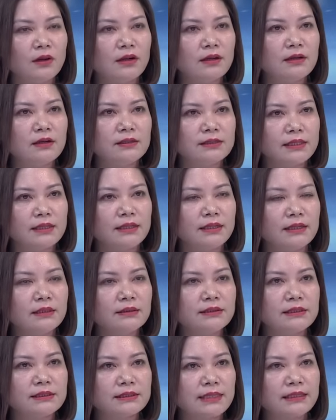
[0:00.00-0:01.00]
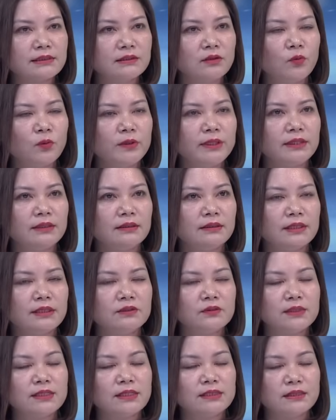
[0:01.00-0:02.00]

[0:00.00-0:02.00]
các cơ chế chính sách trong quy định kinh doanh